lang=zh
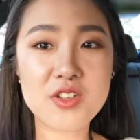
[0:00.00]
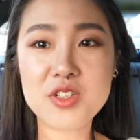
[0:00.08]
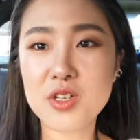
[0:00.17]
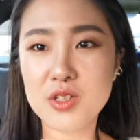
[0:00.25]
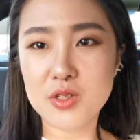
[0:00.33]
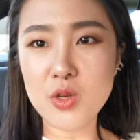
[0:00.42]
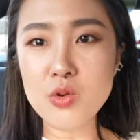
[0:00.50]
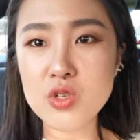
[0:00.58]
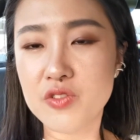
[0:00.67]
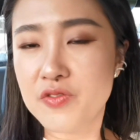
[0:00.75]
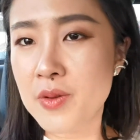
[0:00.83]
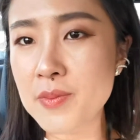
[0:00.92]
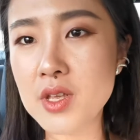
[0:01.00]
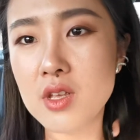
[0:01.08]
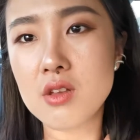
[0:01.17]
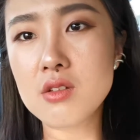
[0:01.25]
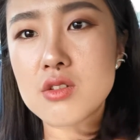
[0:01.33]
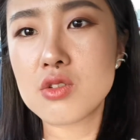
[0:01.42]
然后这个油脂分
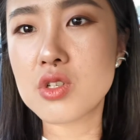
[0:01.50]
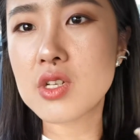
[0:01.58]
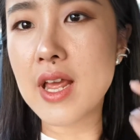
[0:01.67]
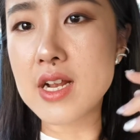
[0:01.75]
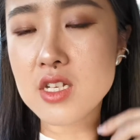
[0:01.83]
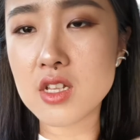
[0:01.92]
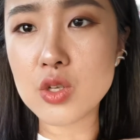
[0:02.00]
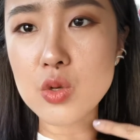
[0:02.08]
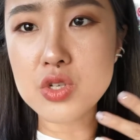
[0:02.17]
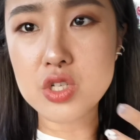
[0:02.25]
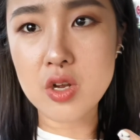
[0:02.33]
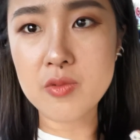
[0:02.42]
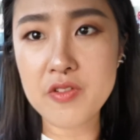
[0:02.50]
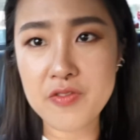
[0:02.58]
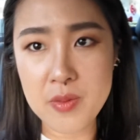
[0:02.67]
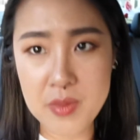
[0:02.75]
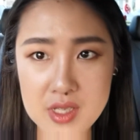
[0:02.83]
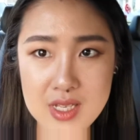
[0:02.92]
泌，就是脸上的油脂稍微
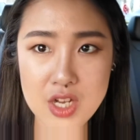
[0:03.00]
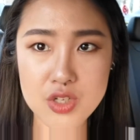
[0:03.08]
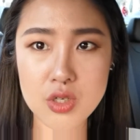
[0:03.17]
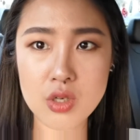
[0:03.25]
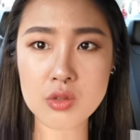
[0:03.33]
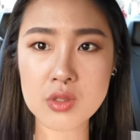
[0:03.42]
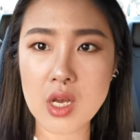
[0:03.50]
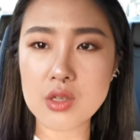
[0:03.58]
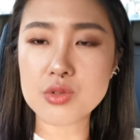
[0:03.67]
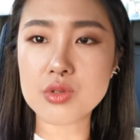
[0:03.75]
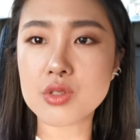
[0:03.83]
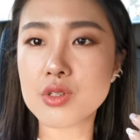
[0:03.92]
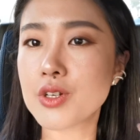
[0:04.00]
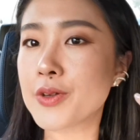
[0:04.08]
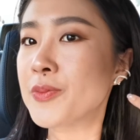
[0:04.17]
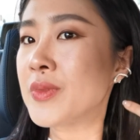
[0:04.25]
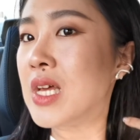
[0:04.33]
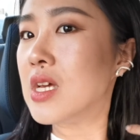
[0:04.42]
分泌一下之后呢，就
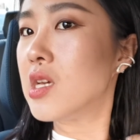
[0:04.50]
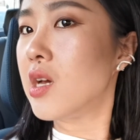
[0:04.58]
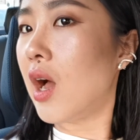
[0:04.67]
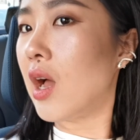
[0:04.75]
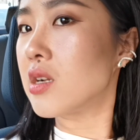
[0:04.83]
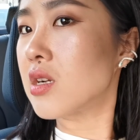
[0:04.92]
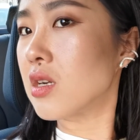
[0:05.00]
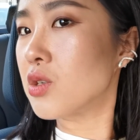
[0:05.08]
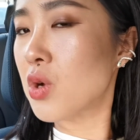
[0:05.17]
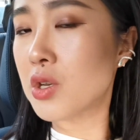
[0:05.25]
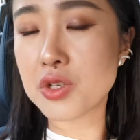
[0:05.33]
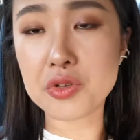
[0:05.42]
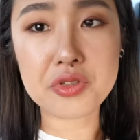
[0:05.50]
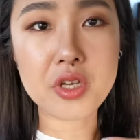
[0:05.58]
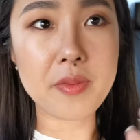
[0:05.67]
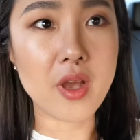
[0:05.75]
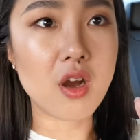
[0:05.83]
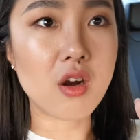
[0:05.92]
是。整个妆效就
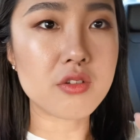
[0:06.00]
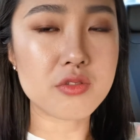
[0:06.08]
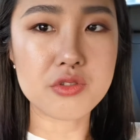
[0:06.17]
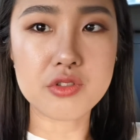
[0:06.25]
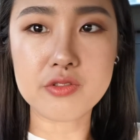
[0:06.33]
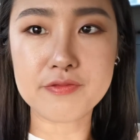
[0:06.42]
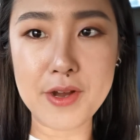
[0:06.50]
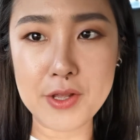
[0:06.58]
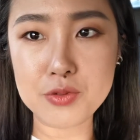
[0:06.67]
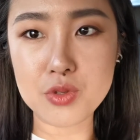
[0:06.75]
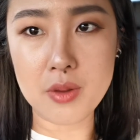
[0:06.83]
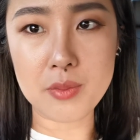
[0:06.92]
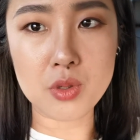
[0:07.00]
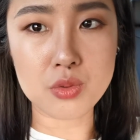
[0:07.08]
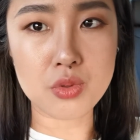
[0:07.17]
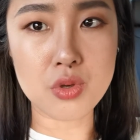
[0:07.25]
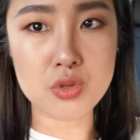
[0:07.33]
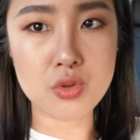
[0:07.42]
特别好，就是完全没
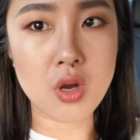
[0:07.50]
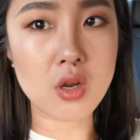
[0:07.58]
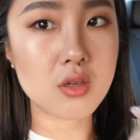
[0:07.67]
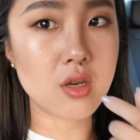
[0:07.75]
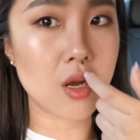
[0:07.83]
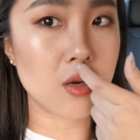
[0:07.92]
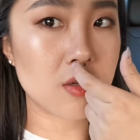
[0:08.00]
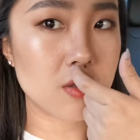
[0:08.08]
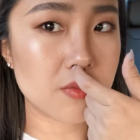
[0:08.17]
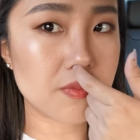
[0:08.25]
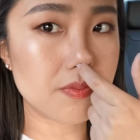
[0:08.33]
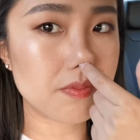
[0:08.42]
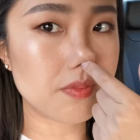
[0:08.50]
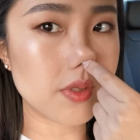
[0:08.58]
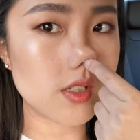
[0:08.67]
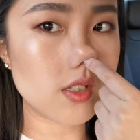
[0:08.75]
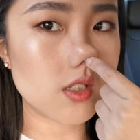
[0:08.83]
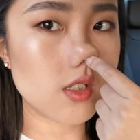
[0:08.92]
有脱妆，然后
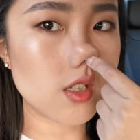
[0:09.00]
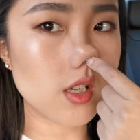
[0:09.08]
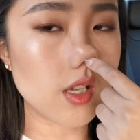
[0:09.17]
鼻子这